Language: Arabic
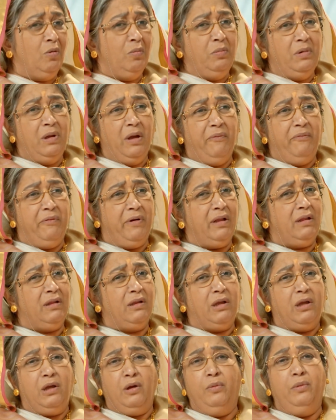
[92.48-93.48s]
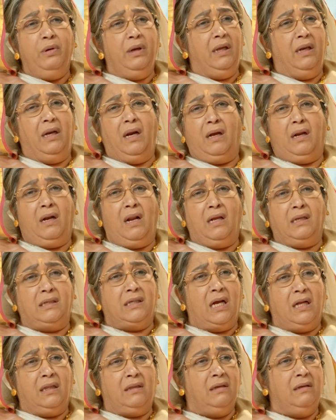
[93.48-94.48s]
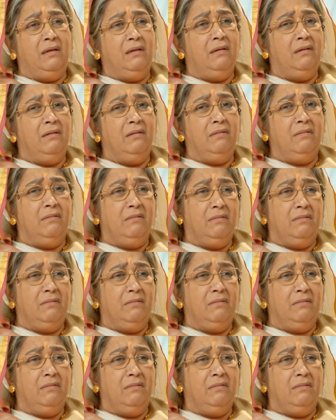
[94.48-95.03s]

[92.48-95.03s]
ليش أنت ما بدك تقطعي الأكل هالسنة؟